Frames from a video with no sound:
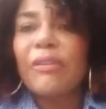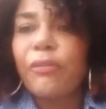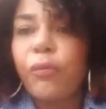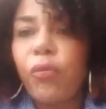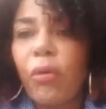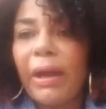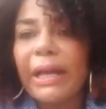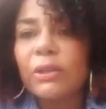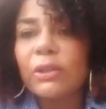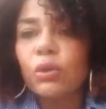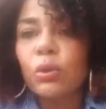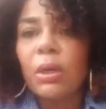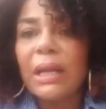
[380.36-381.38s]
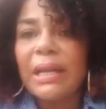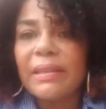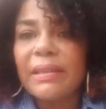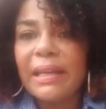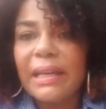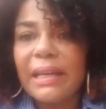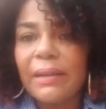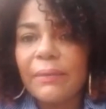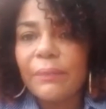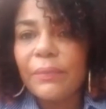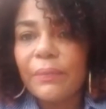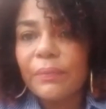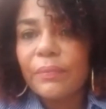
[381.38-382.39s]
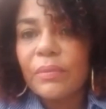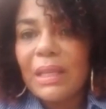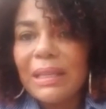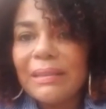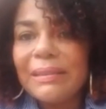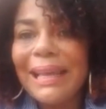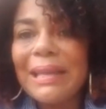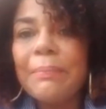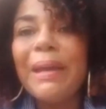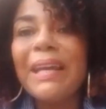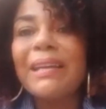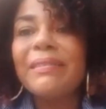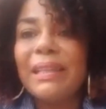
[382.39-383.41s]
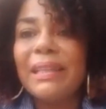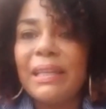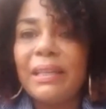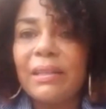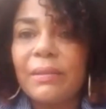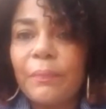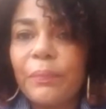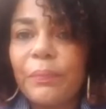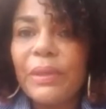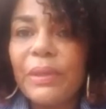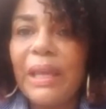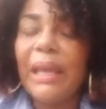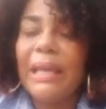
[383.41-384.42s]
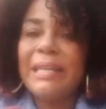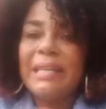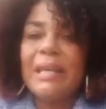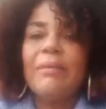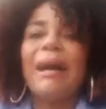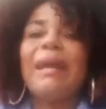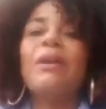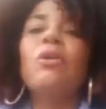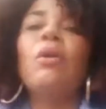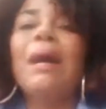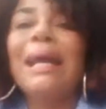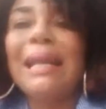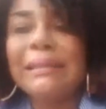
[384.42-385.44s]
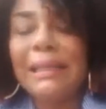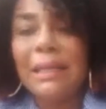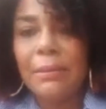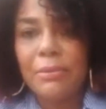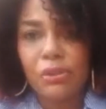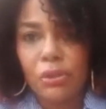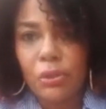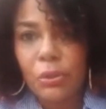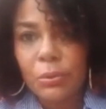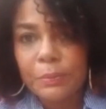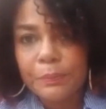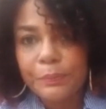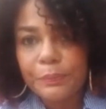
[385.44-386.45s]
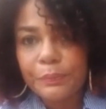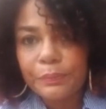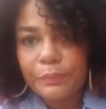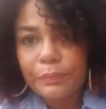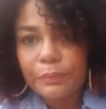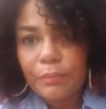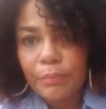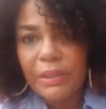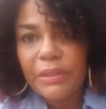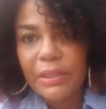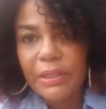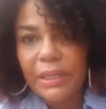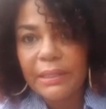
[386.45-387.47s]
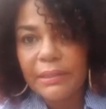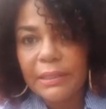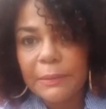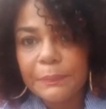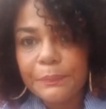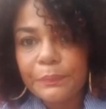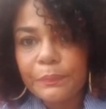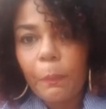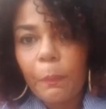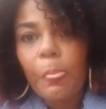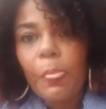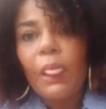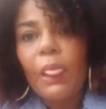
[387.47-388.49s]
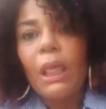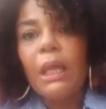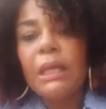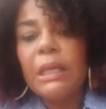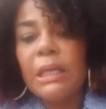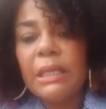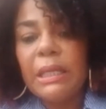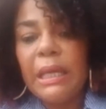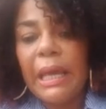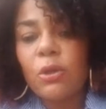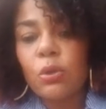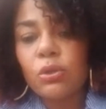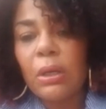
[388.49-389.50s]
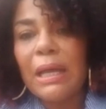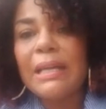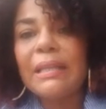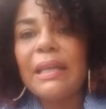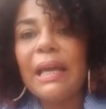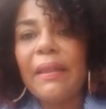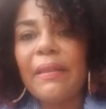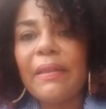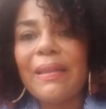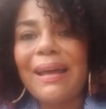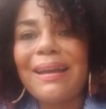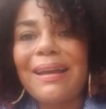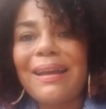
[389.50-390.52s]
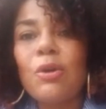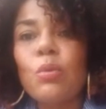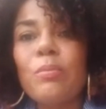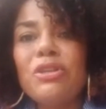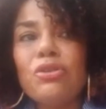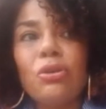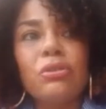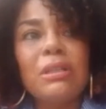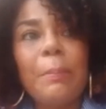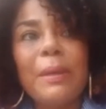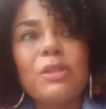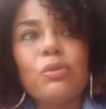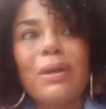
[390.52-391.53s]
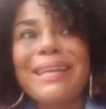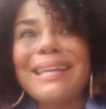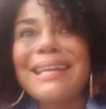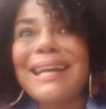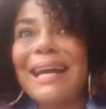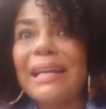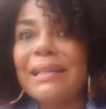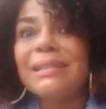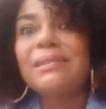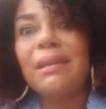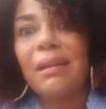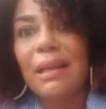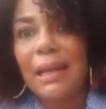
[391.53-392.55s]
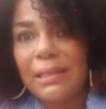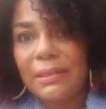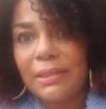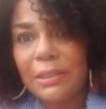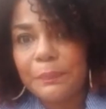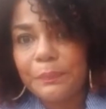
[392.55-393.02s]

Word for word: fue que tuvo la idea de invertir y llevarlo a la televisión. ¿Me entiendes? y, e incluso la idea de darle un millón de pesos a quien gane este reality.